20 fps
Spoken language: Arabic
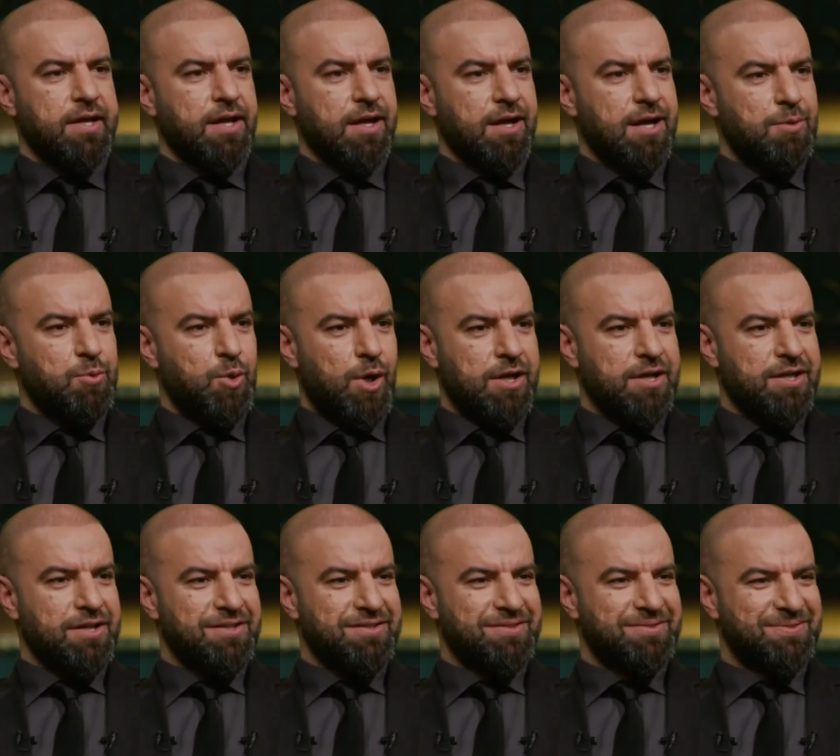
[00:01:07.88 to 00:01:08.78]
الله ابو
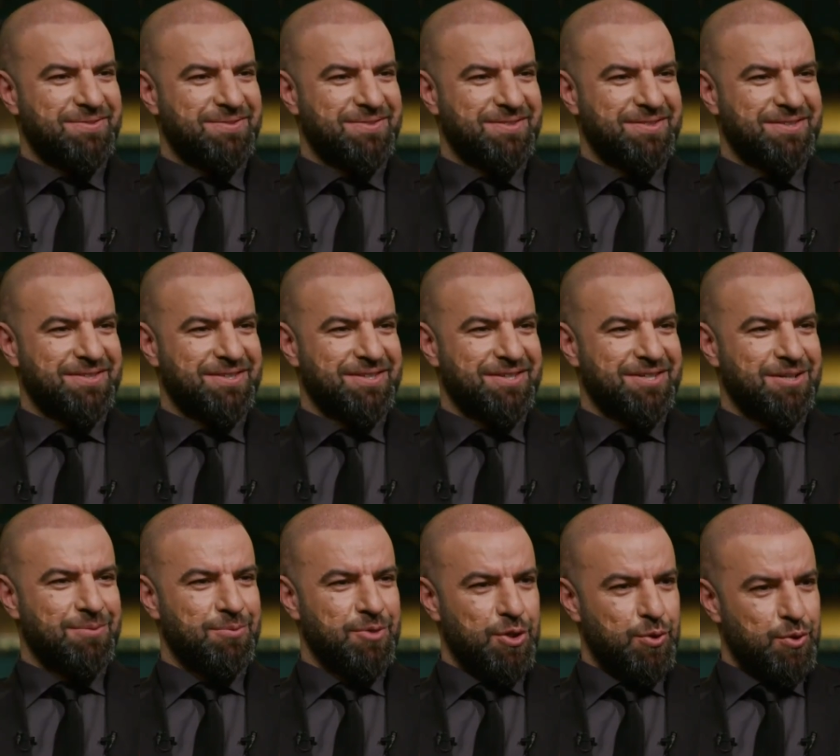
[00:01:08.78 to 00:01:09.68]
علي
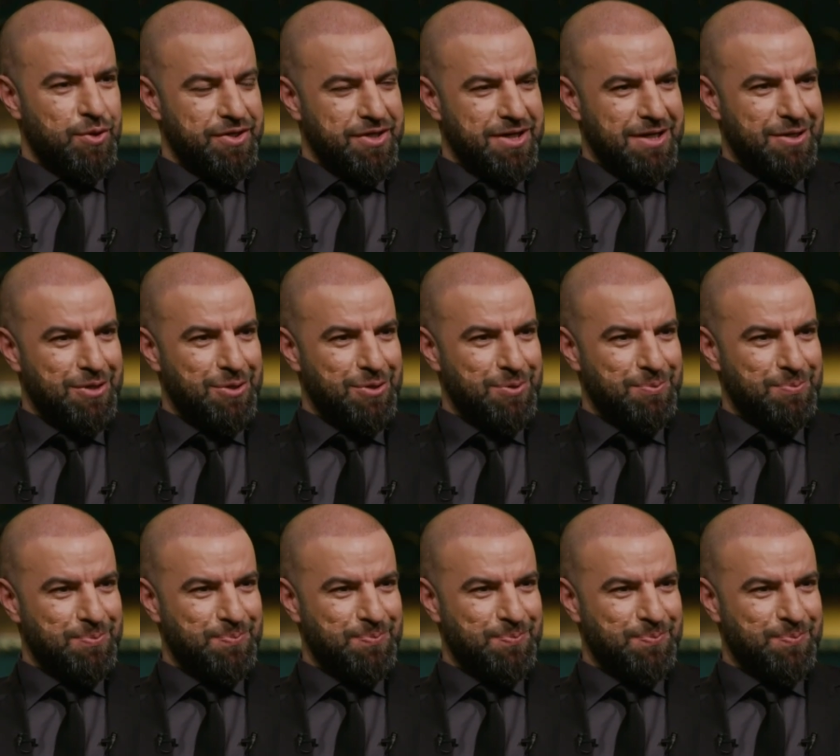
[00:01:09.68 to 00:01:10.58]
منورنا اليوم
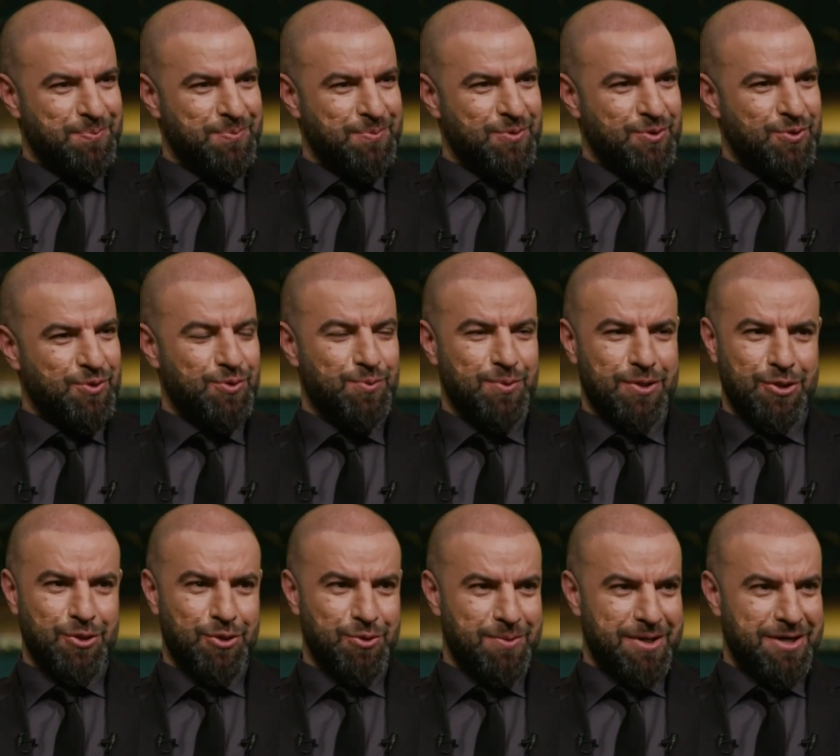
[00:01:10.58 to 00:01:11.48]

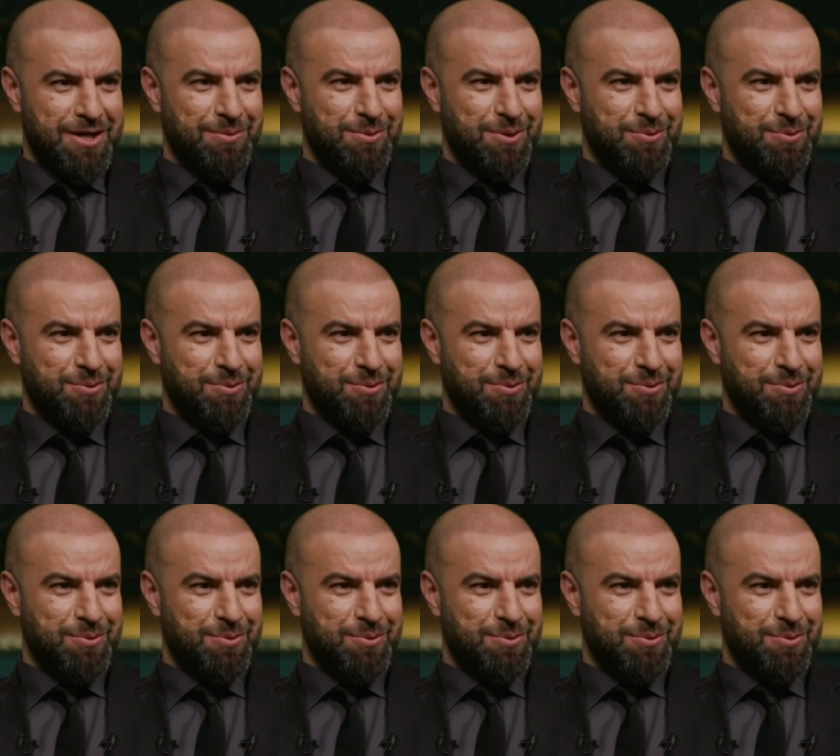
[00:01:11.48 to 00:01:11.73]
ومليون مرحبا